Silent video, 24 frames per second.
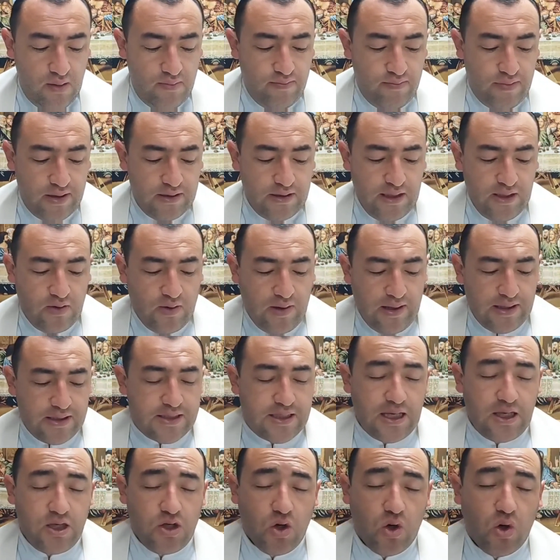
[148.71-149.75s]
Bendigo al
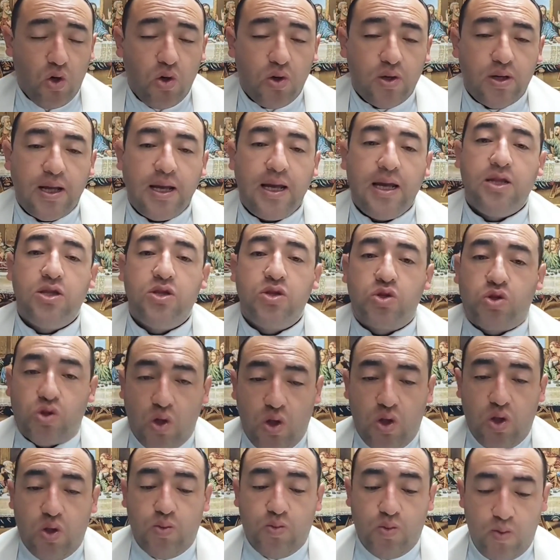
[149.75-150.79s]
Señor en
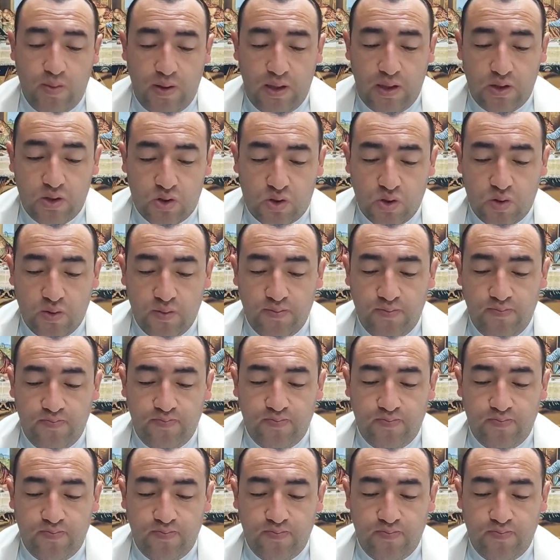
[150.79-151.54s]
todo momento.